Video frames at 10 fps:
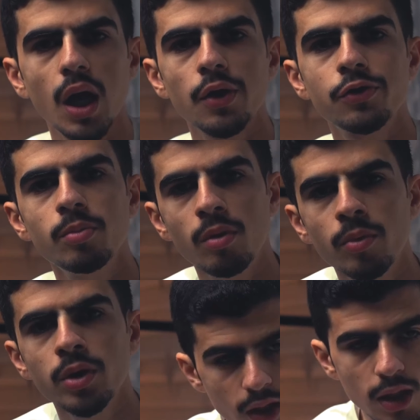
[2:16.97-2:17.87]
اتبع
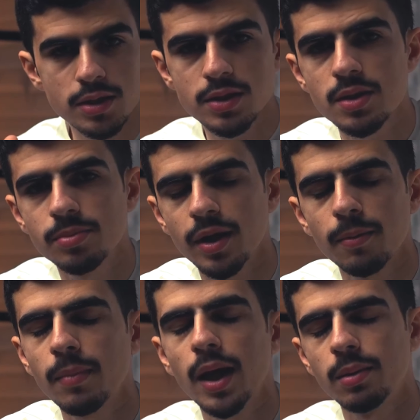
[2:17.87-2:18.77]
منو الزبدة
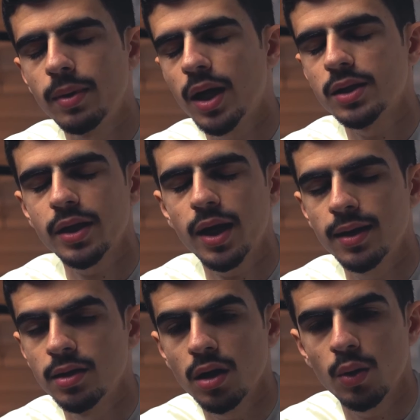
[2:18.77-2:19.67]
أنا ما أقدر
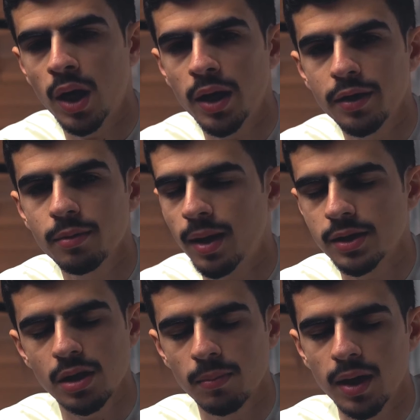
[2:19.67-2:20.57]
أحلل أو أحرم
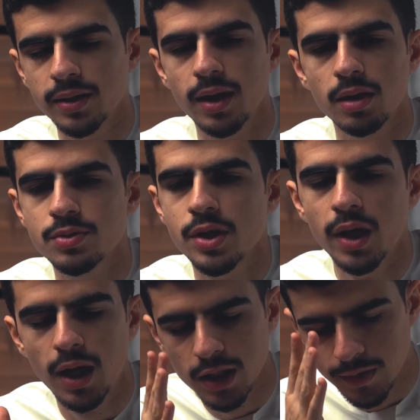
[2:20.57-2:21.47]
عشان ما أدخل
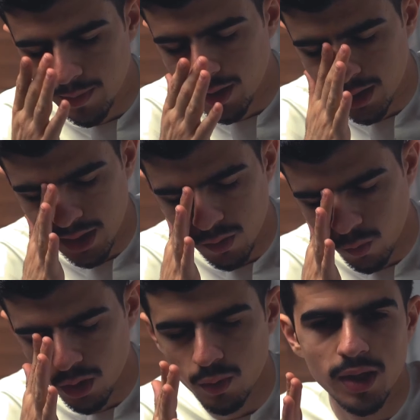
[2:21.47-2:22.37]
بصراعات ما لها
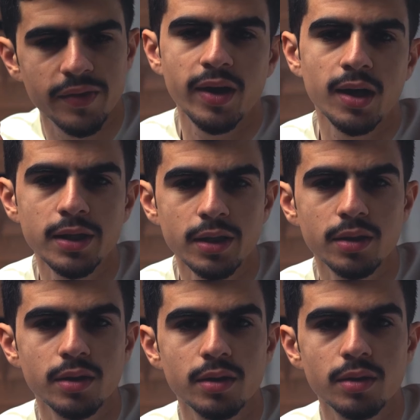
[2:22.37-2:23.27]
أول ولا تالي
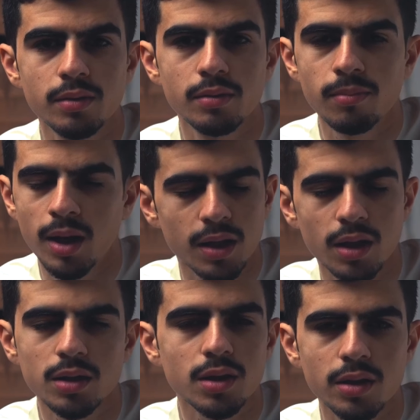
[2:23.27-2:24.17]
مالي
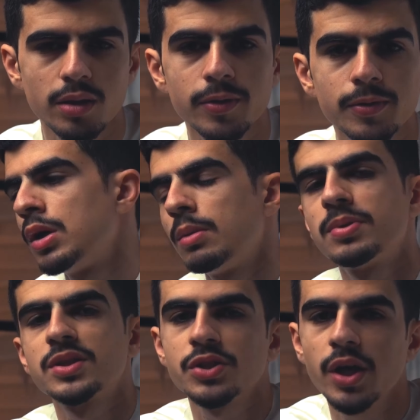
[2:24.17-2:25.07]
خلق
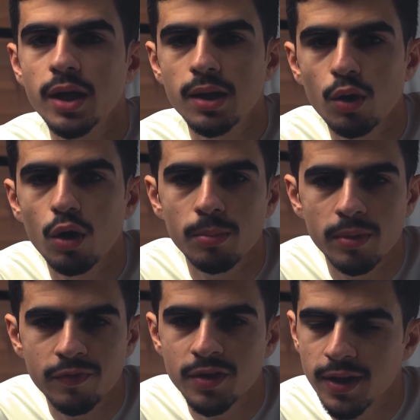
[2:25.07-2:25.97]
بس الشيء اللي
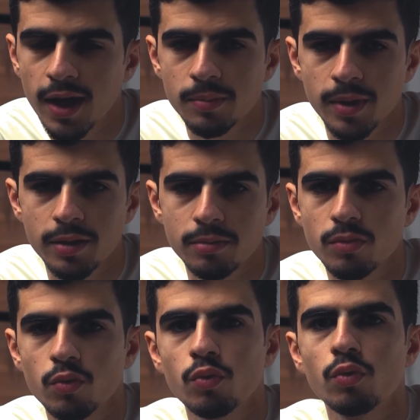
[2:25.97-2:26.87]
أؤمن فيه دائما
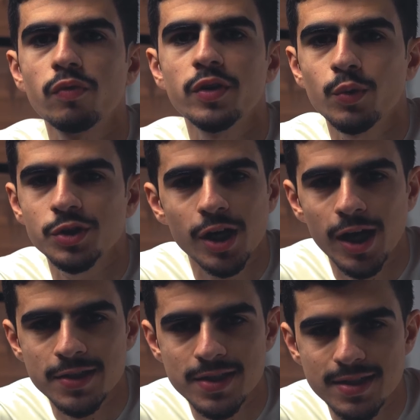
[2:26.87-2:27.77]
وفتوى
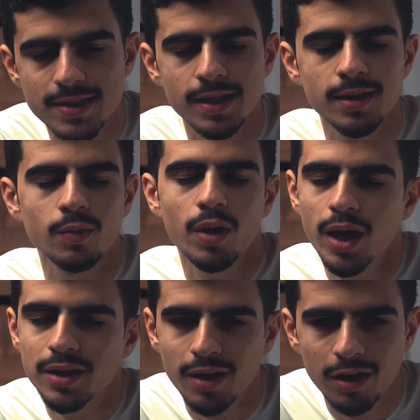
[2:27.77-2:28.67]
الشيخ عزيز اللي
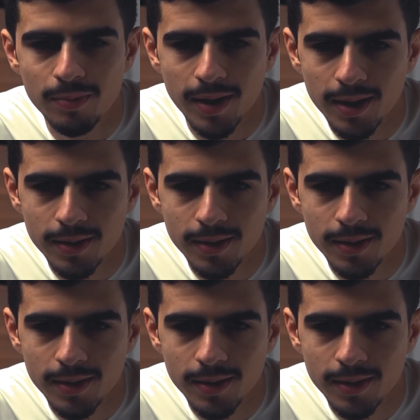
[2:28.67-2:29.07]
وايد أحبها